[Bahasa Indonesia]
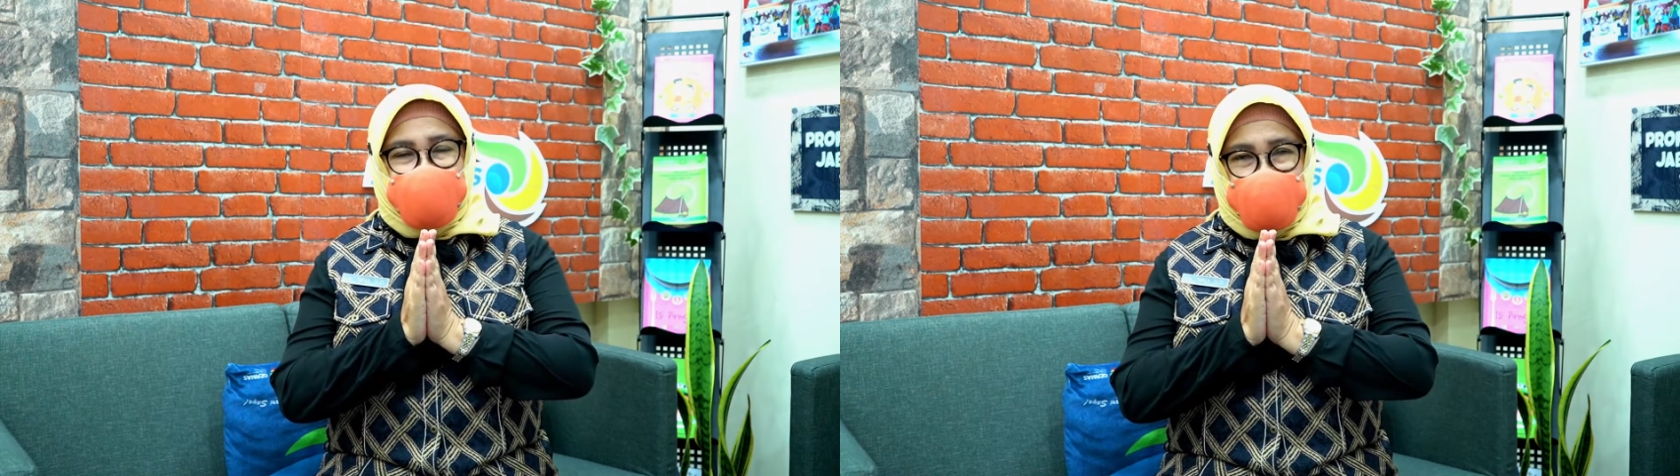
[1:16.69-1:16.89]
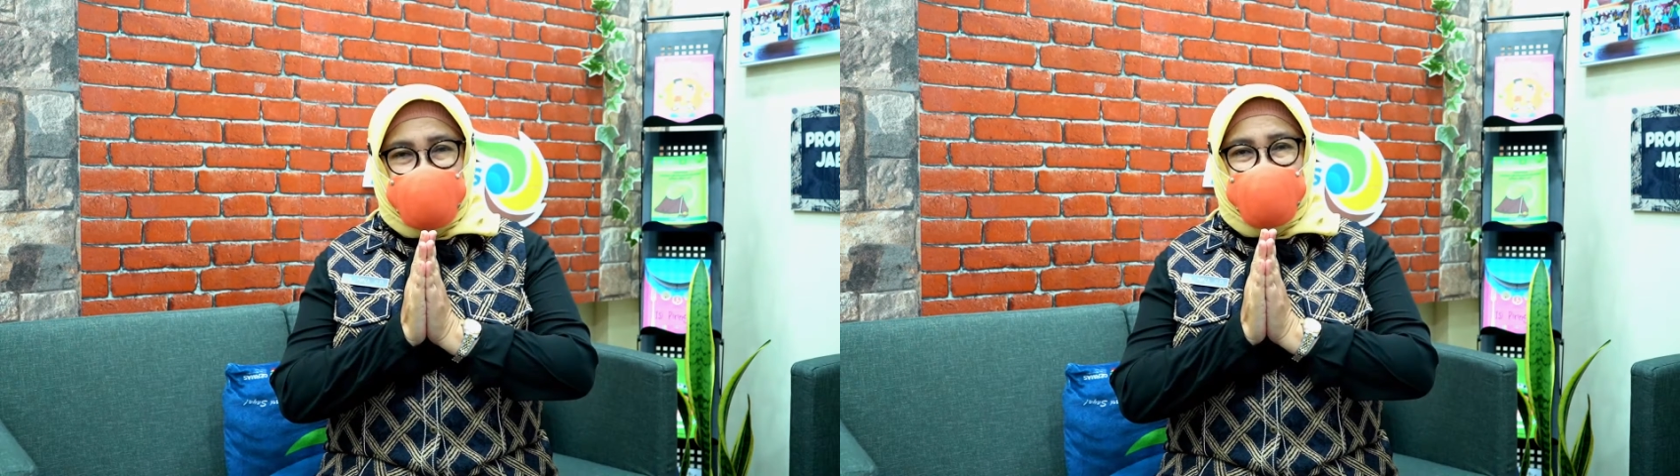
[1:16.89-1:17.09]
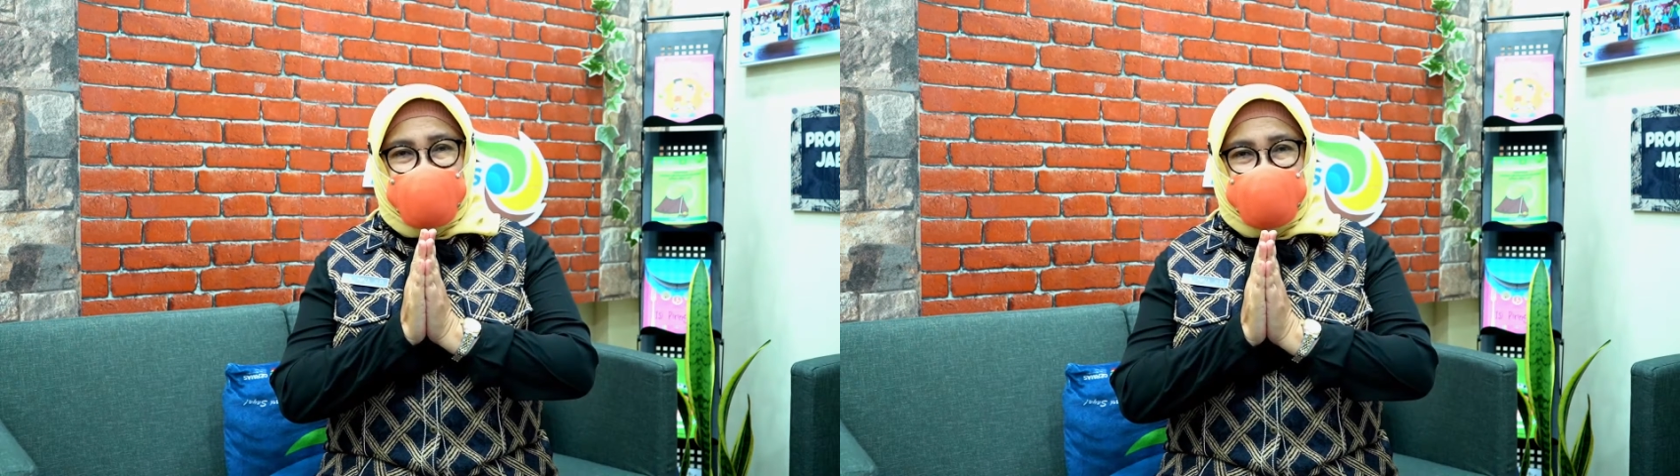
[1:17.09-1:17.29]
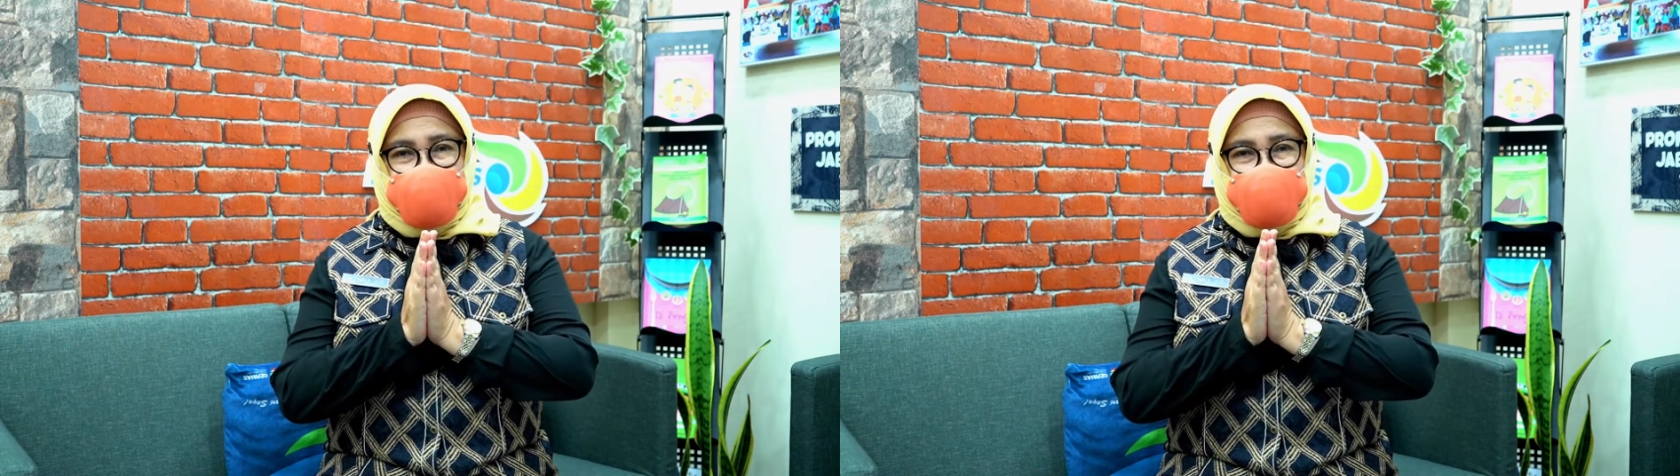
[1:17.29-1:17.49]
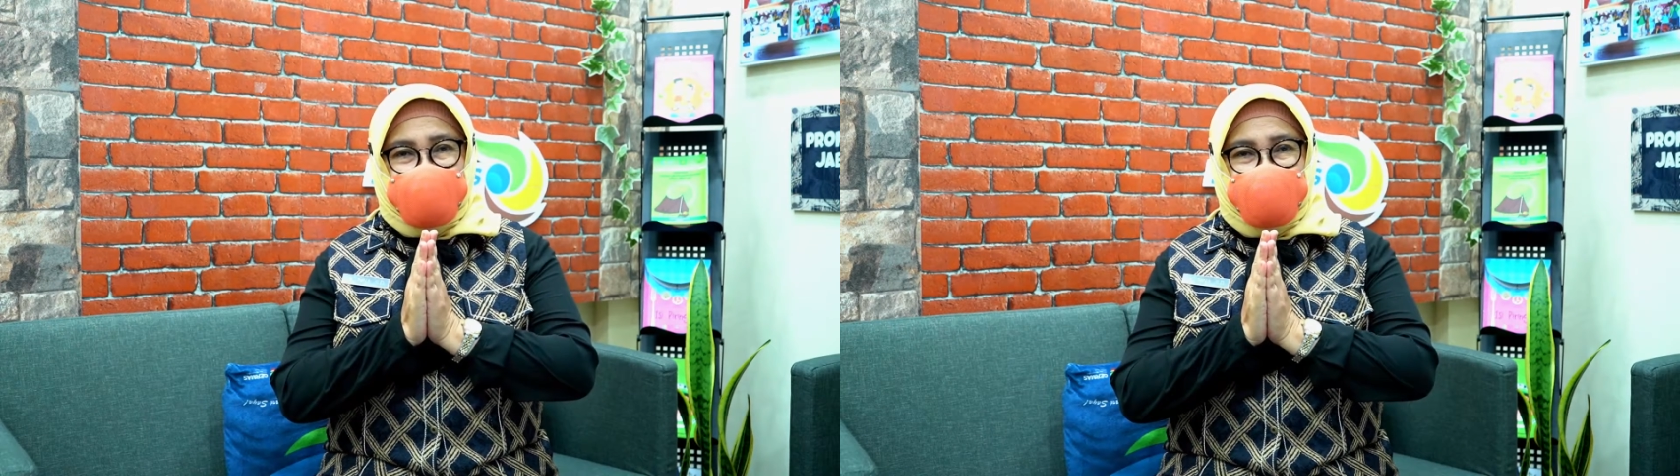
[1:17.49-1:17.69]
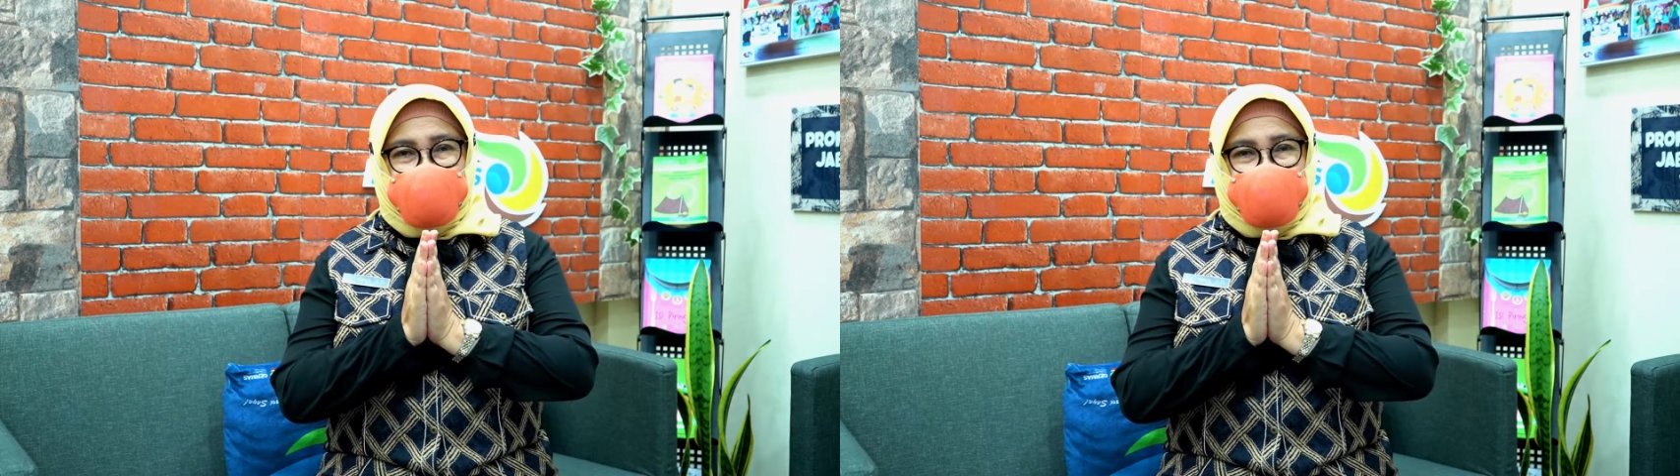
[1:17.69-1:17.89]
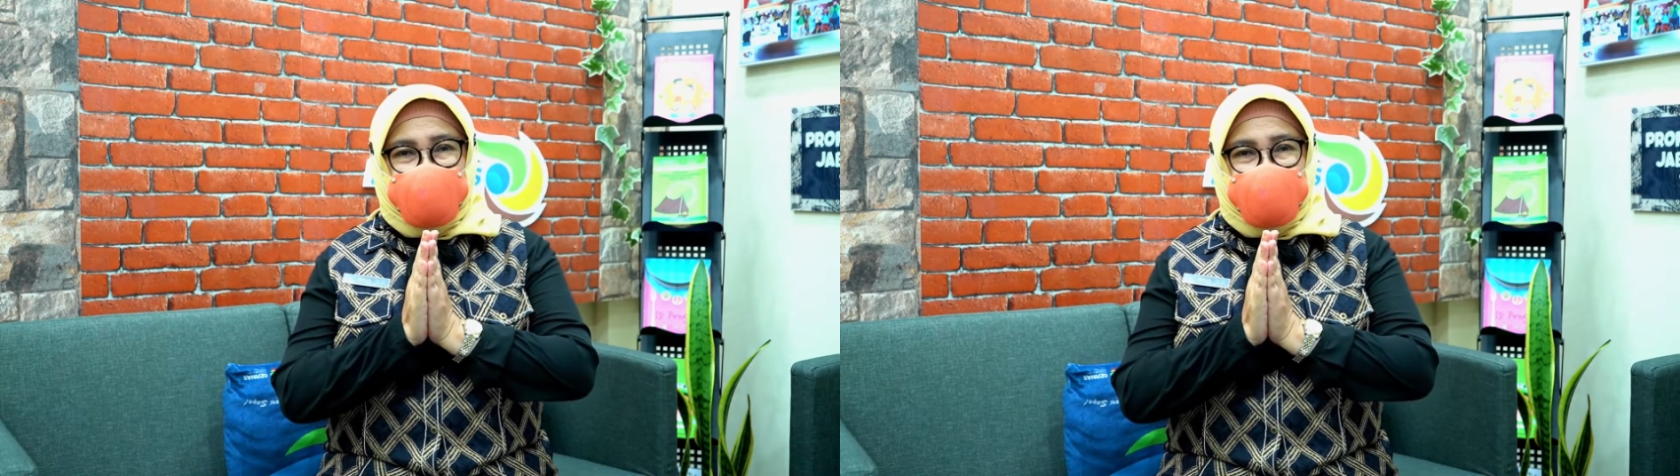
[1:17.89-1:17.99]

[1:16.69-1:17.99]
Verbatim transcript: wabarakatuh.